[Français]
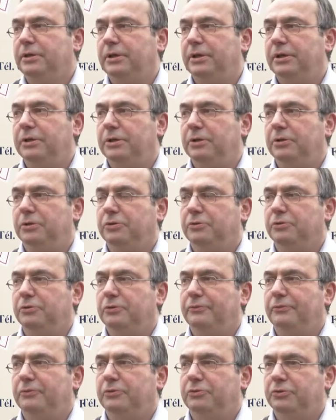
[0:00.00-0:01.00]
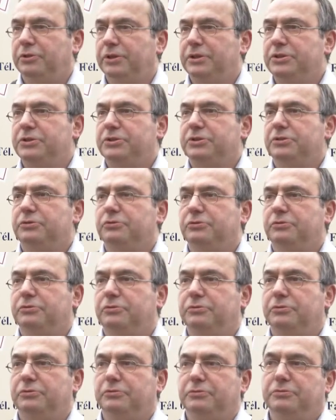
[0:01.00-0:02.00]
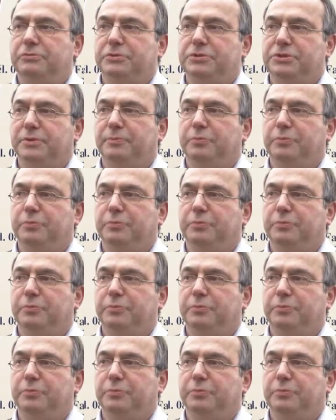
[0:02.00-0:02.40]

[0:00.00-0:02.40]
et il revendait ces